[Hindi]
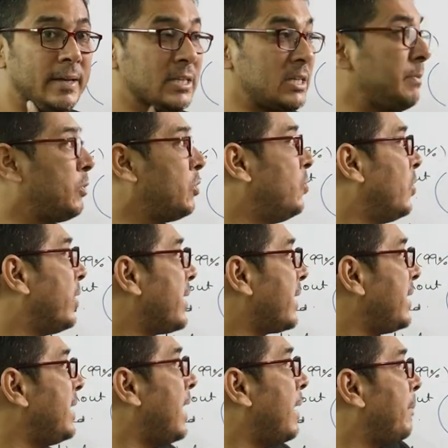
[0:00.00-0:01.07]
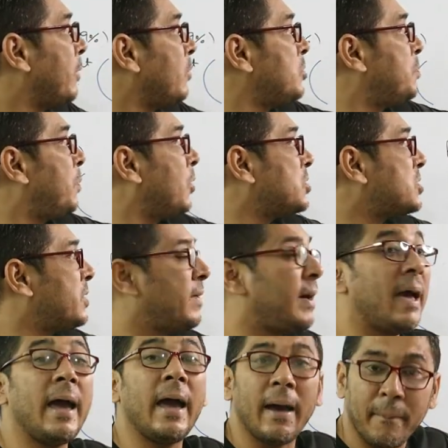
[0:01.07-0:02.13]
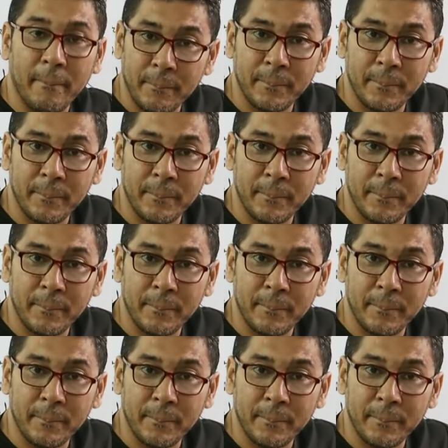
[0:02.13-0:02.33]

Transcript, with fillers: इसे प्रूव हो गया कि यहाँ पे कुछ पॉजिटिव है